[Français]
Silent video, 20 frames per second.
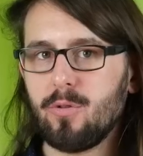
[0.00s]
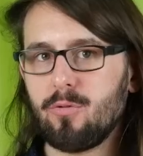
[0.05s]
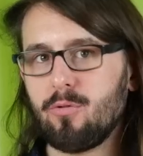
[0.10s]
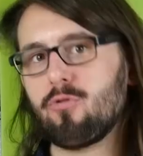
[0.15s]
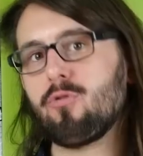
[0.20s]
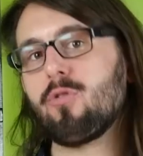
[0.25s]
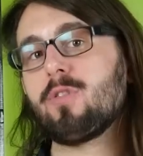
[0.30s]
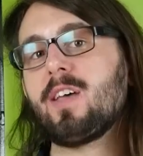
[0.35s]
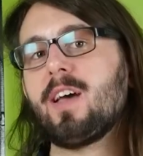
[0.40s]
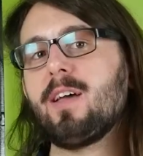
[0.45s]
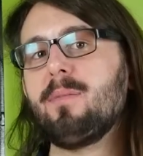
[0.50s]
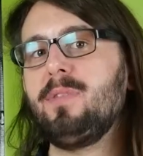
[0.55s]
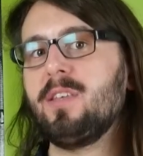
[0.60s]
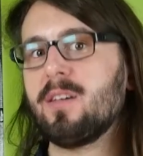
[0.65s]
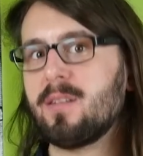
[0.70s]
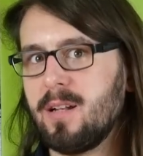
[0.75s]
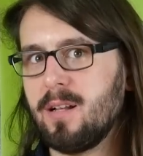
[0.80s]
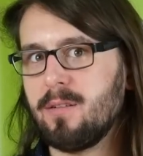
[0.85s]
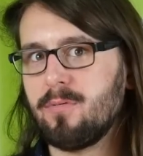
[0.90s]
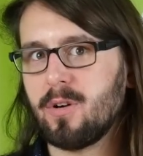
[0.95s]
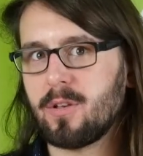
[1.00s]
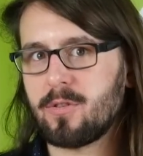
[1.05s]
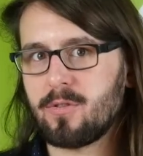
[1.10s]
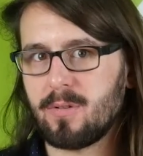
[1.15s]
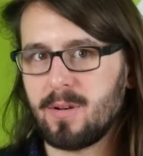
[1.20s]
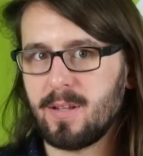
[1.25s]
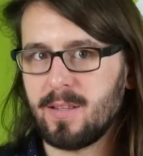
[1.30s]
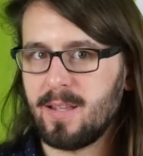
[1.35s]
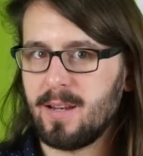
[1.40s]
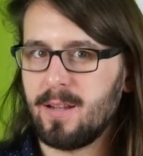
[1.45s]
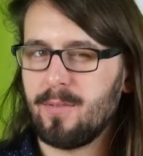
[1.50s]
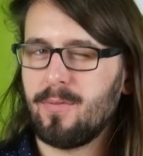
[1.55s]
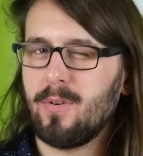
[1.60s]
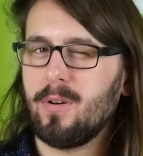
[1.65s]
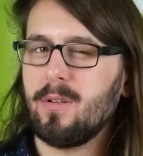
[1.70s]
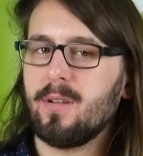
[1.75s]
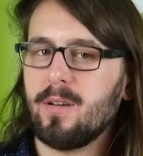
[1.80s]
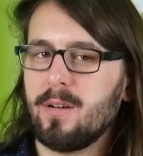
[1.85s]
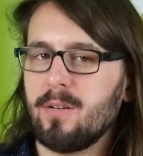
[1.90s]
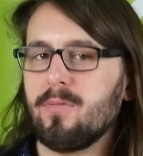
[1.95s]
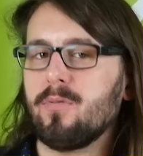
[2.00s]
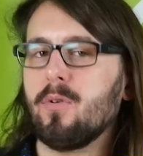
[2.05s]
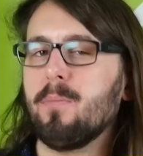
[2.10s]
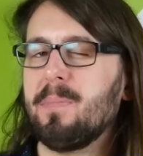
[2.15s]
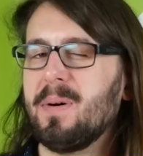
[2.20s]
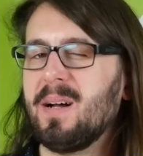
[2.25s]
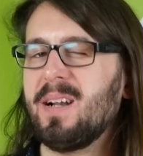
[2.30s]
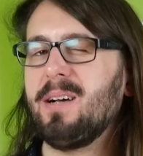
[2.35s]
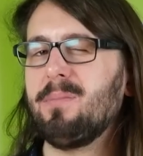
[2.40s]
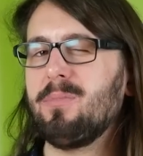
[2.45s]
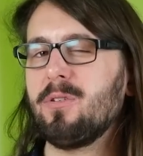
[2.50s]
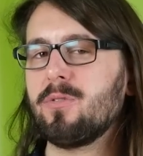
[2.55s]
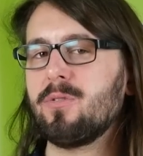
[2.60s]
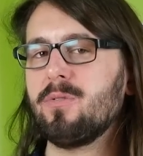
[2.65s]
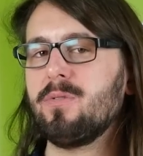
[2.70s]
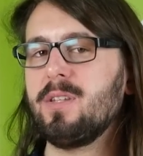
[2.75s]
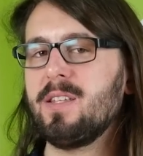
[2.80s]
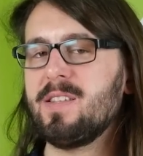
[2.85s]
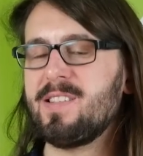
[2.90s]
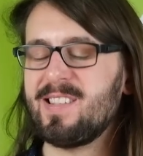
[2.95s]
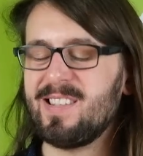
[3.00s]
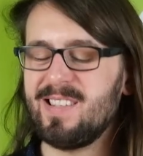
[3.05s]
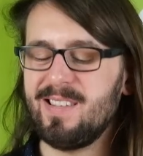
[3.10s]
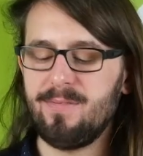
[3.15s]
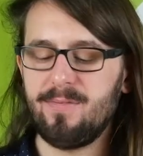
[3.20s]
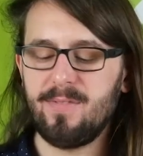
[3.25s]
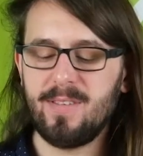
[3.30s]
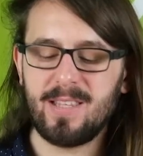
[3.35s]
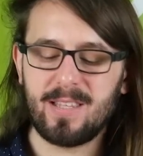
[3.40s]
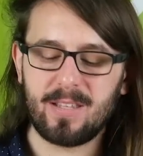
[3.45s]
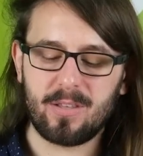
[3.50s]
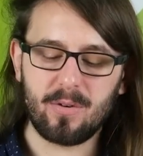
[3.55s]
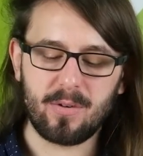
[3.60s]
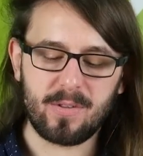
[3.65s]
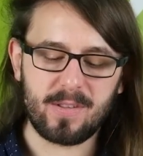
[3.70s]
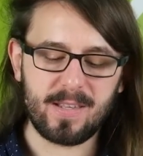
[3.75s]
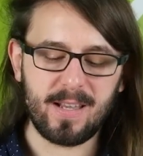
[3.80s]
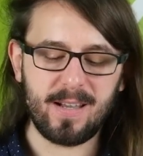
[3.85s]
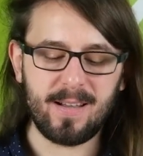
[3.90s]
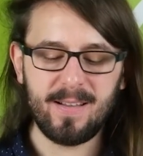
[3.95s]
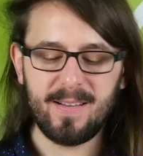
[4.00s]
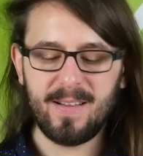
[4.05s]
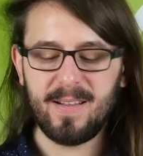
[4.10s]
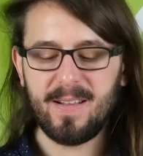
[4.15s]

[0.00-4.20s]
toujours très bien de l'avoir sur les téléphones. Il hein. ne faut pas l'abandonner si vite que ça.